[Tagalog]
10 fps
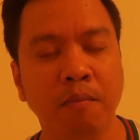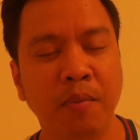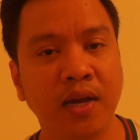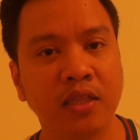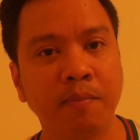
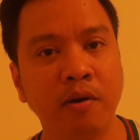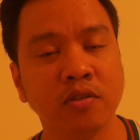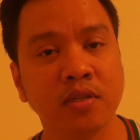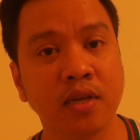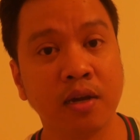magkatrabaho
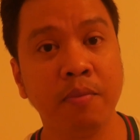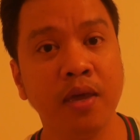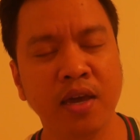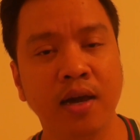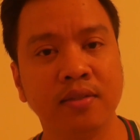siya sa
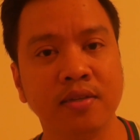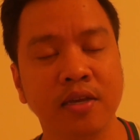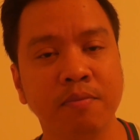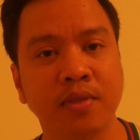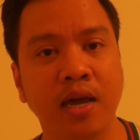gabi at the
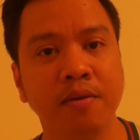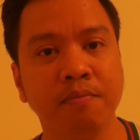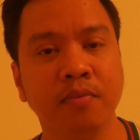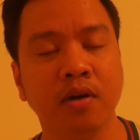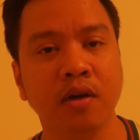same
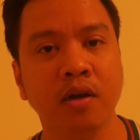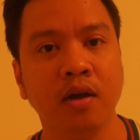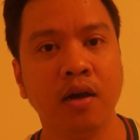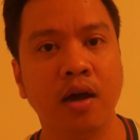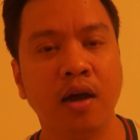time
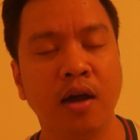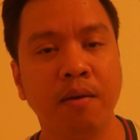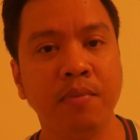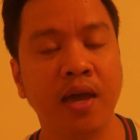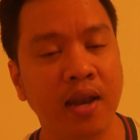uh,
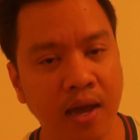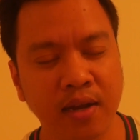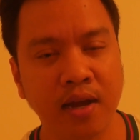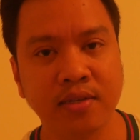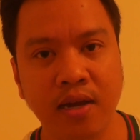may
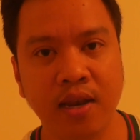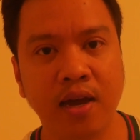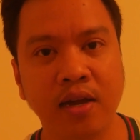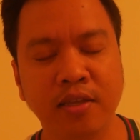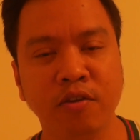alaga siya,
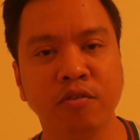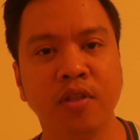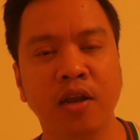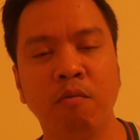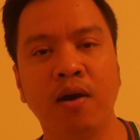alaga niya yung
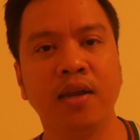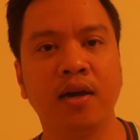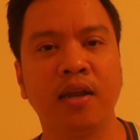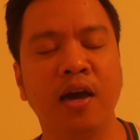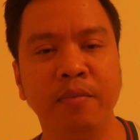dalawang anak
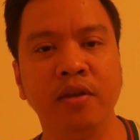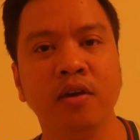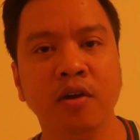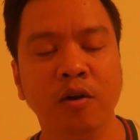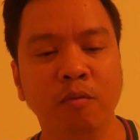namin.
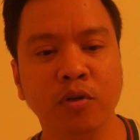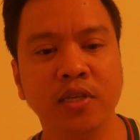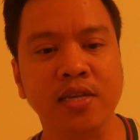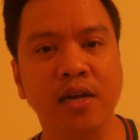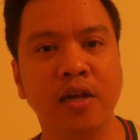
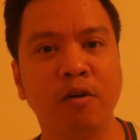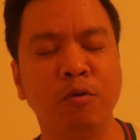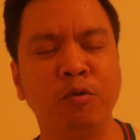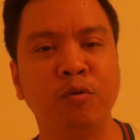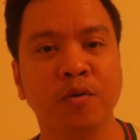Buti sana
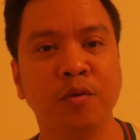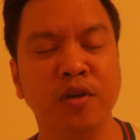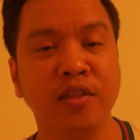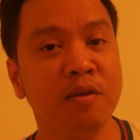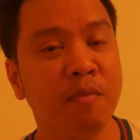kung, kung
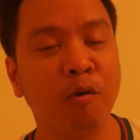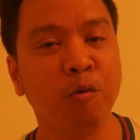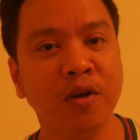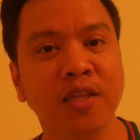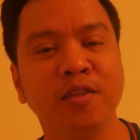hindi
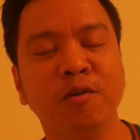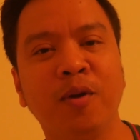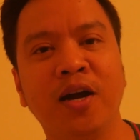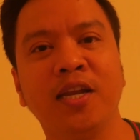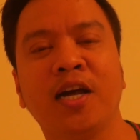makukulit yung
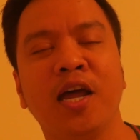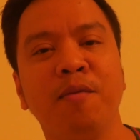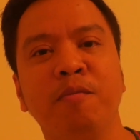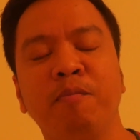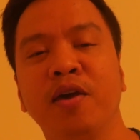mga anak
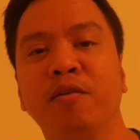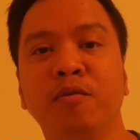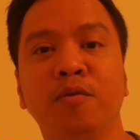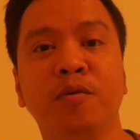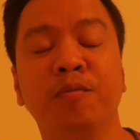namin
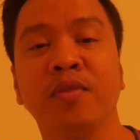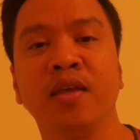pero